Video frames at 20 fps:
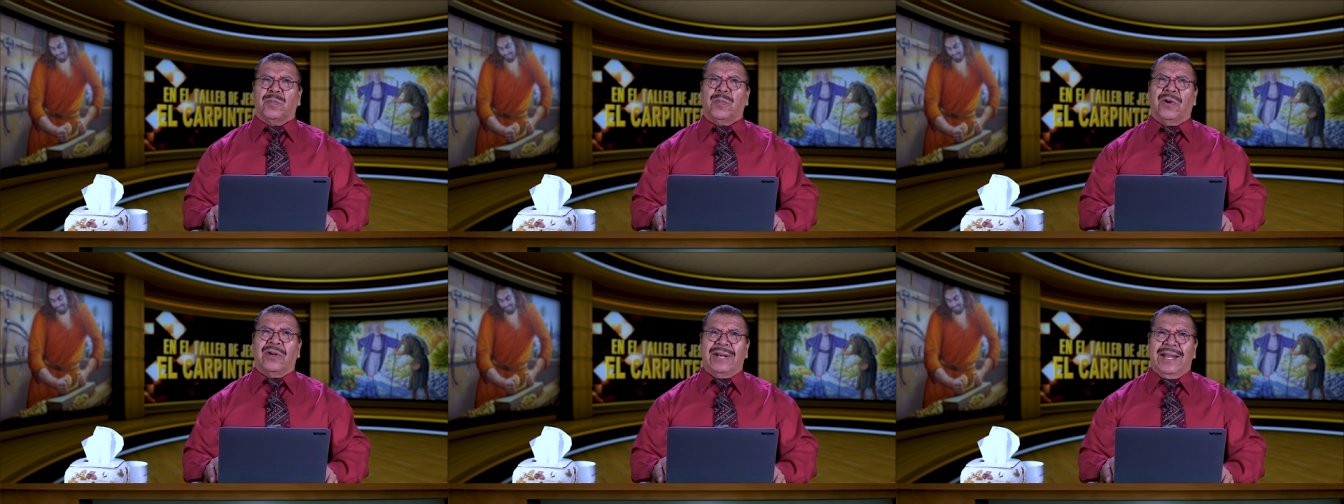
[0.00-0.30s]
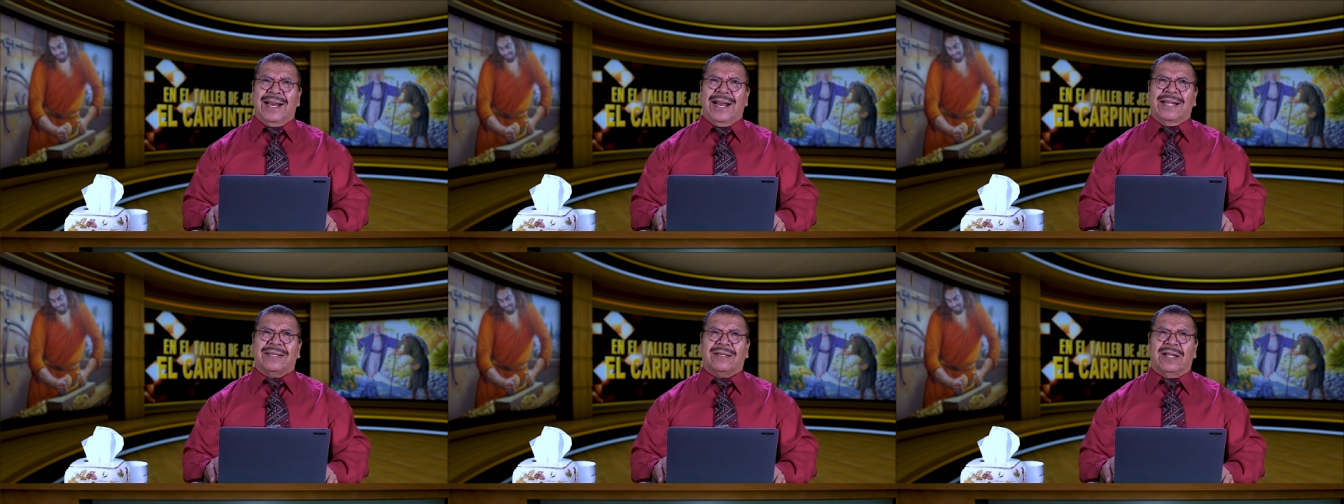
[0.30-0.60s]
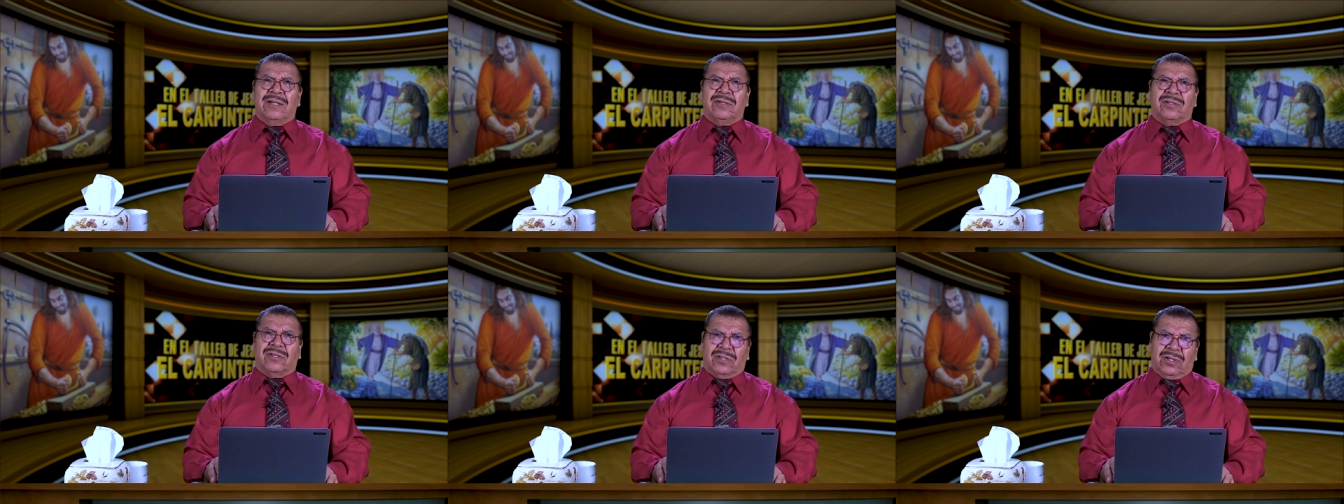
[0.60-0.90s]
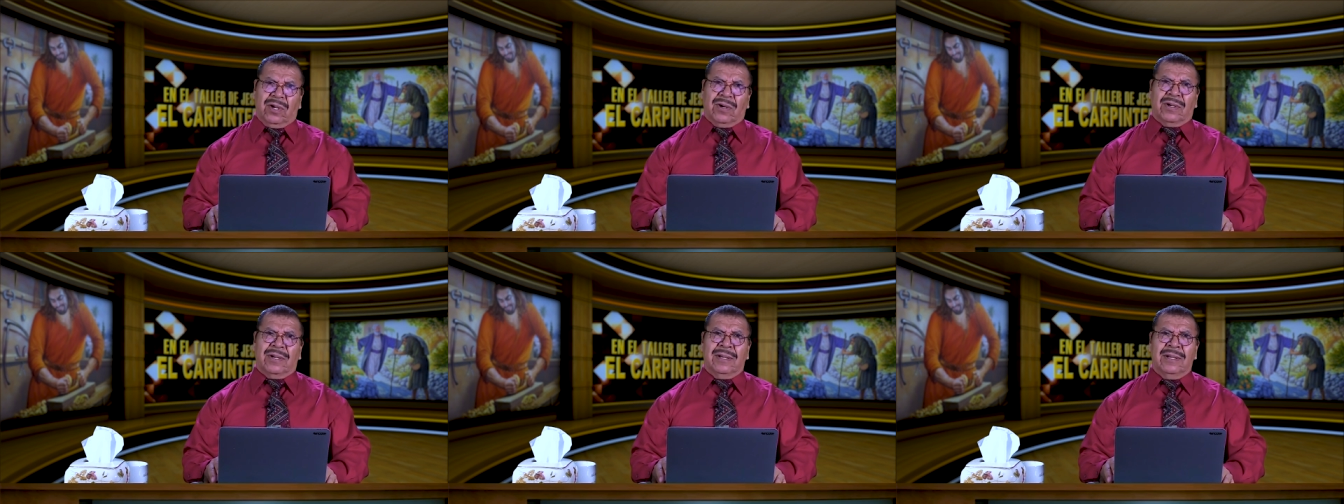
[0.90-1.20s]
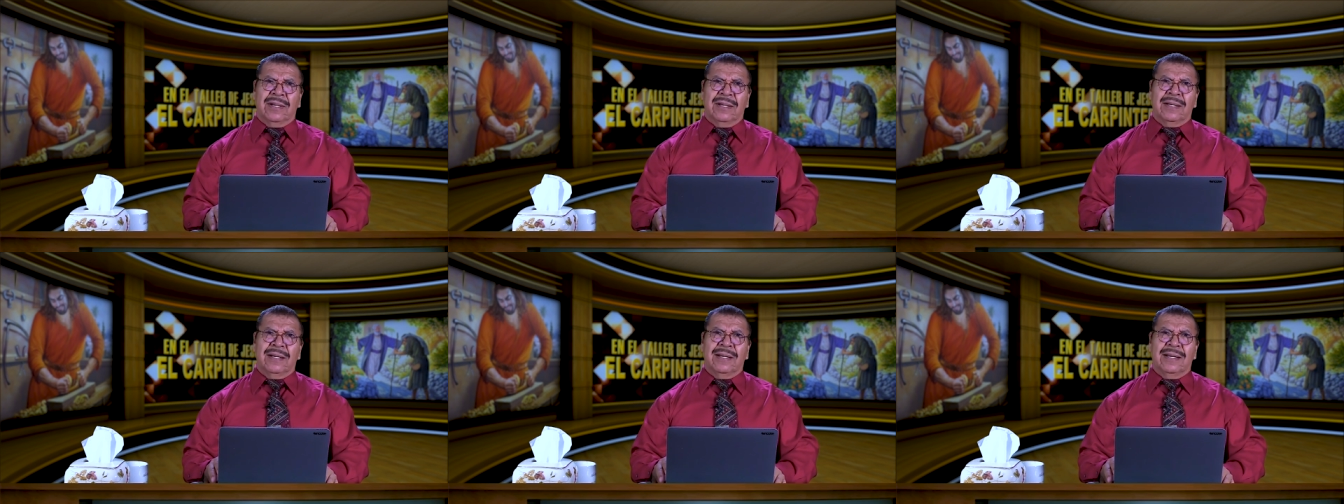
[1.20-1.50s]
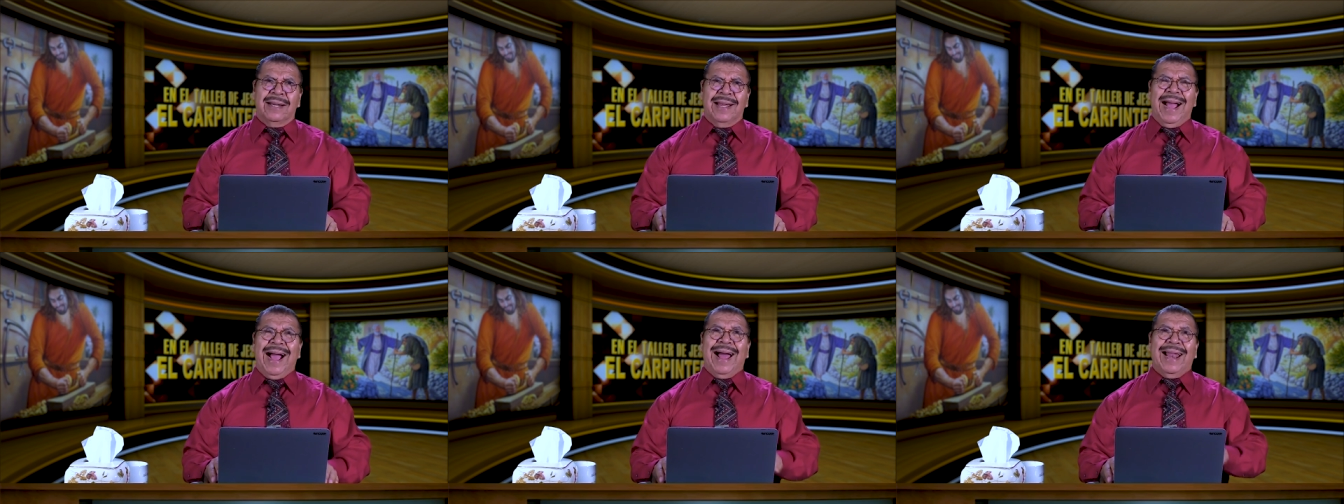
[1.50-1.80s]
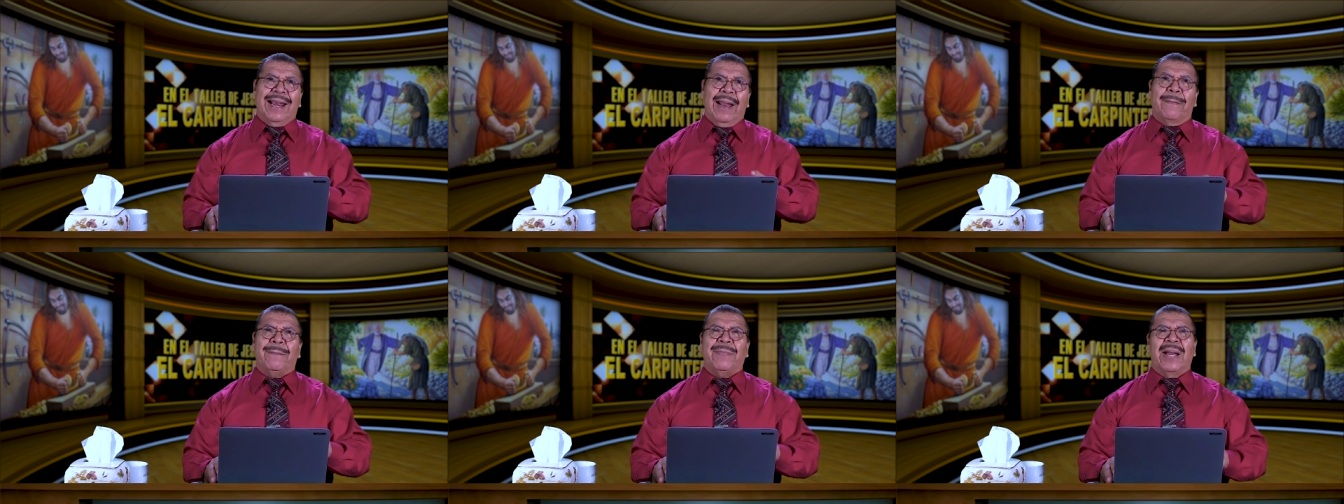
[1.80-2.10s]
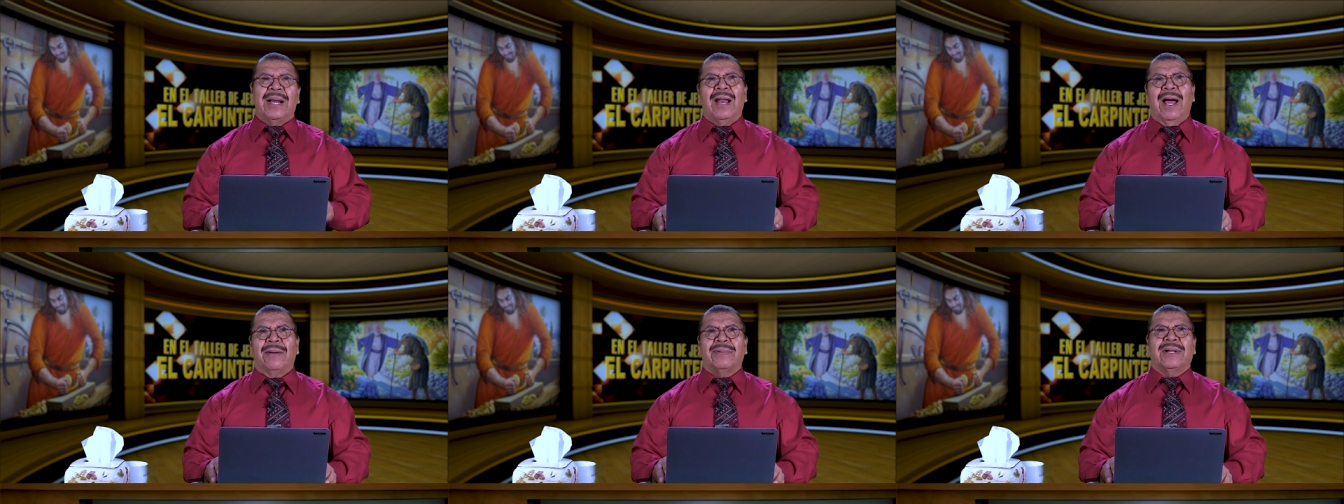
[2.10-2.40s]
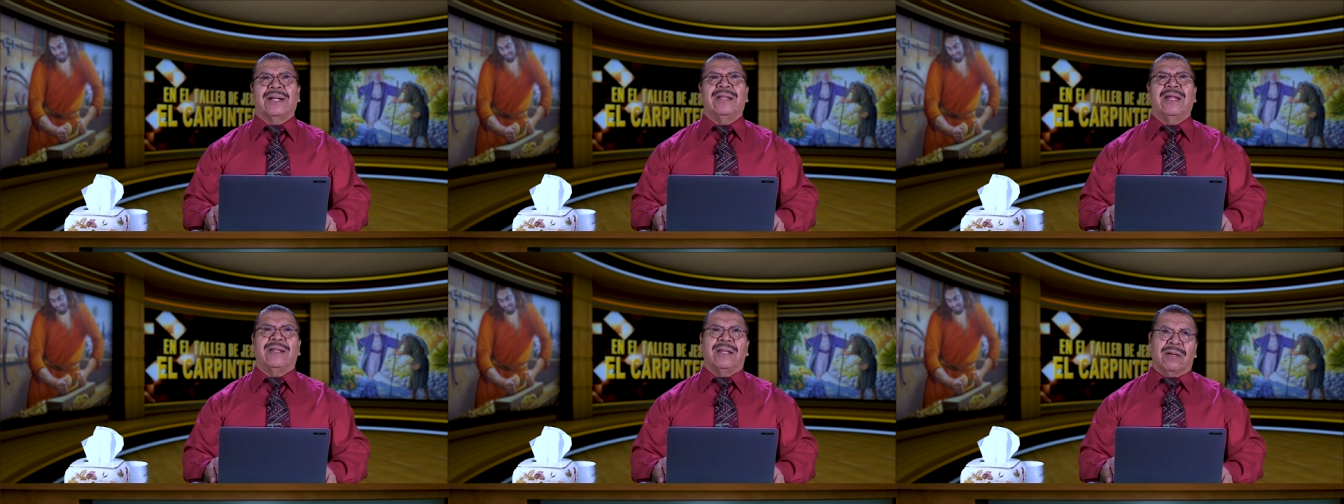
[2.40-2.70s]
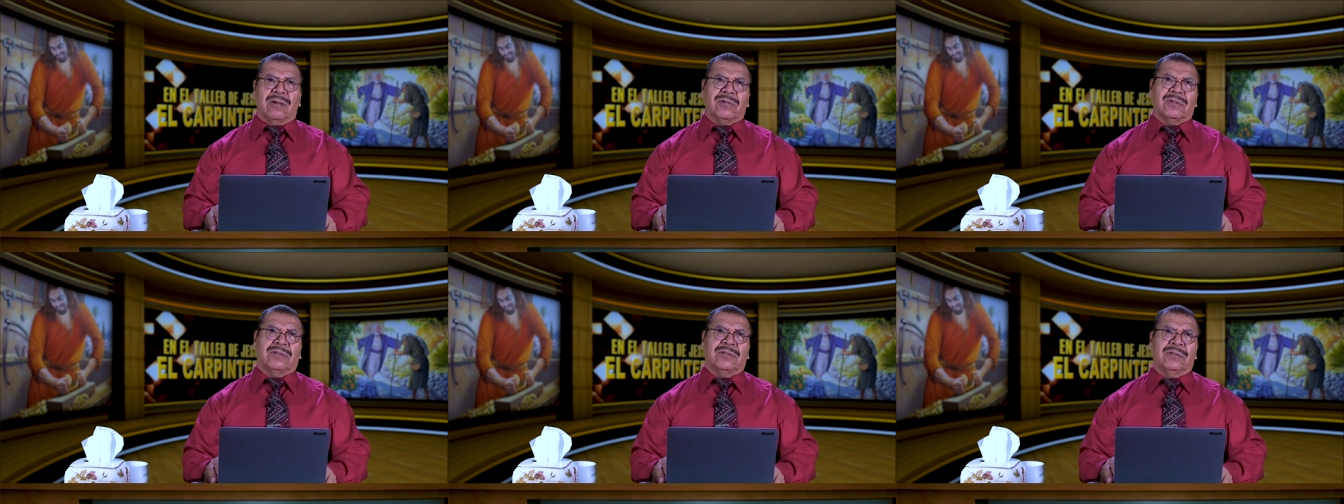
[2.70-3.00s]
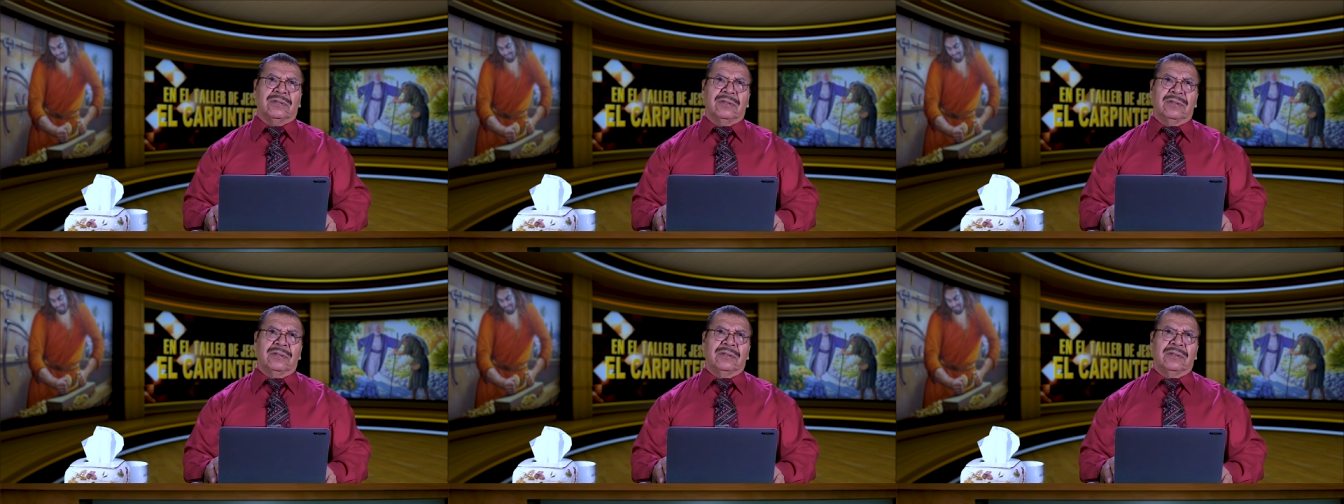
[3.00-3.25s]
poner atención a la palabra de Dios,